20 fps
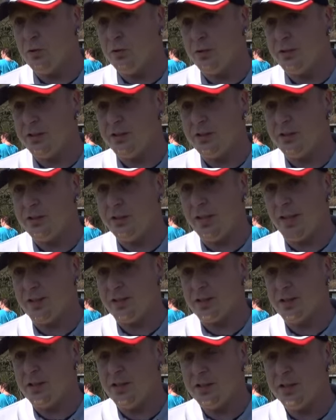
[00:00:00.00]
und die
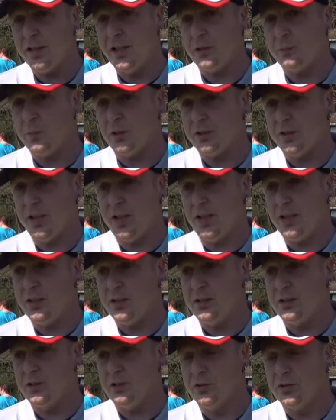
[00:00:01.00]
ganzen
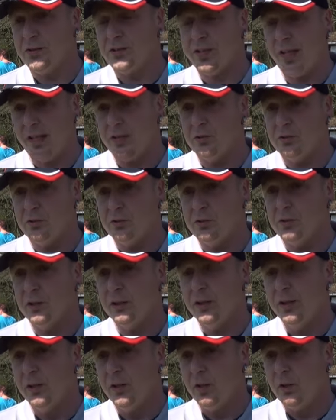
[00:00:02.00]
Internetportale und Zeitungen.